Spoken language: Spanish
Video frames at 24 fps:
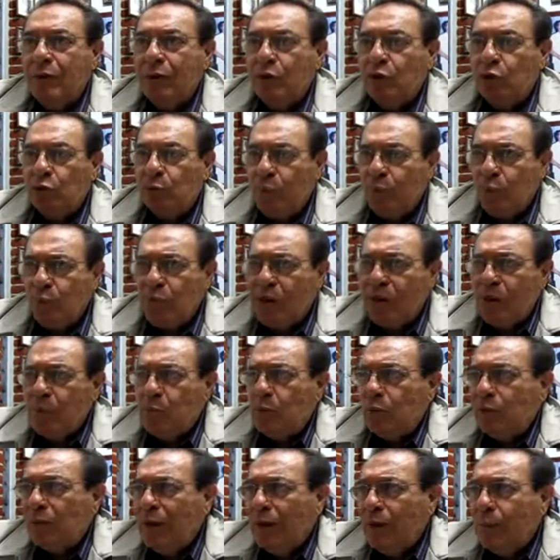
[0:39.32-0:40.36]
Nos vamos a
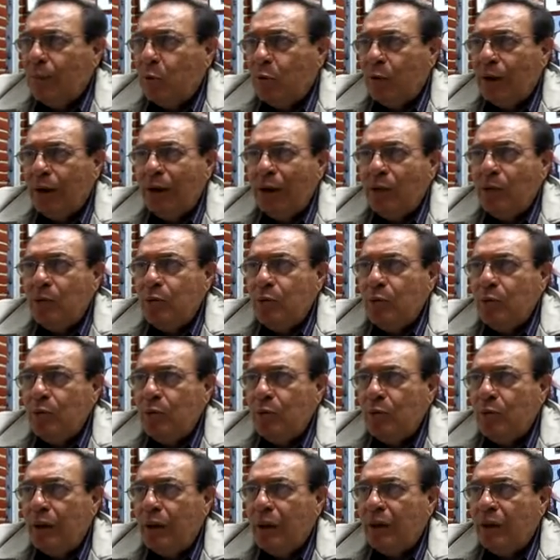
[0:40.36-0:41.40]
remontar, por
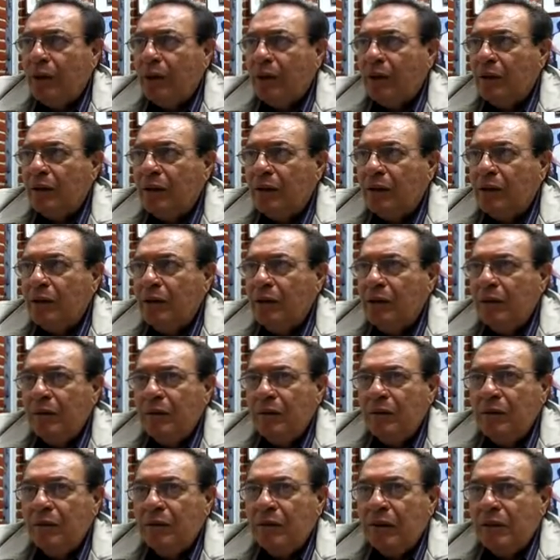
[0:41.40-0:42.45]
ejemplo, a
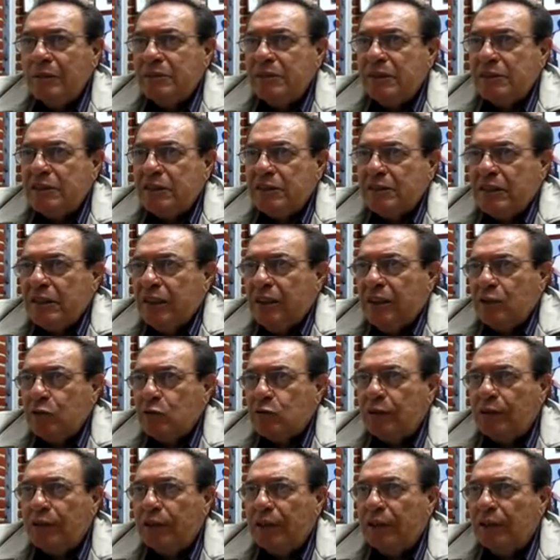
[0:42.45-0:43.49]
hace 60 o
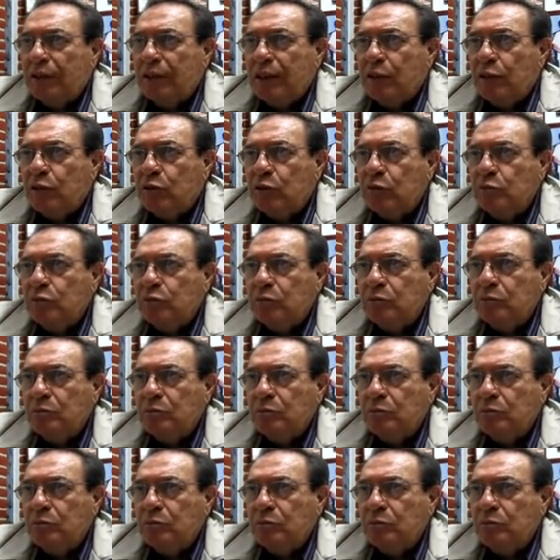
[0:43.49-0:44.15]
70 años,